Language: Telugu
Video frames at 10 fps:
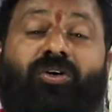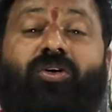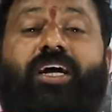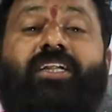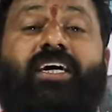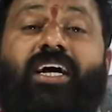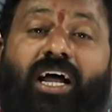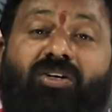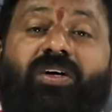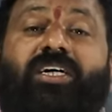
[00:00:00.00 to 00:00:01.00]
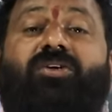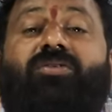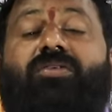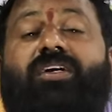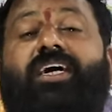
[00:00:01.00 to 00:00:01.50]
ఇంకోటైతే కాళ్ళు
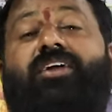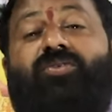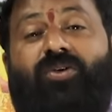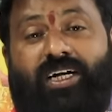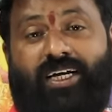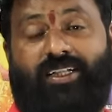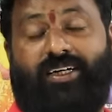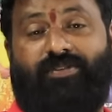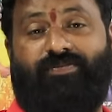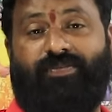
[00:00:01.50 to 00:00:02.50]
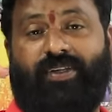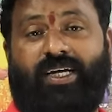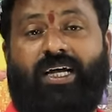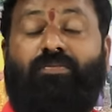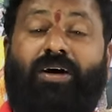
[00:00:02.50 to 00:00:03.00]
మొక్కిండు టీఆర్ఎస్ వేద్దని
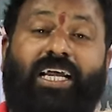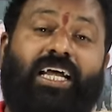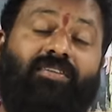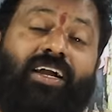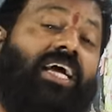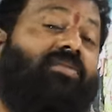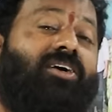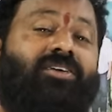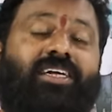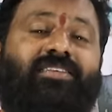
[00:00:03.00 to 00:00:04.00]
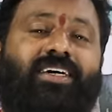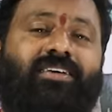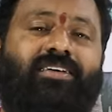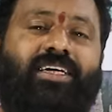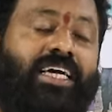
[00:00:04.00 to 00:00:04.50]
మళ్ళీ ఇలా వాళ్ళు ఏమంటారు తెలుసా
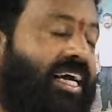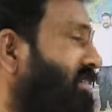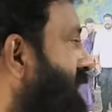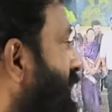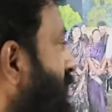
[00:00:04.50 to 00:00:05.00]
ఈ రేవంత్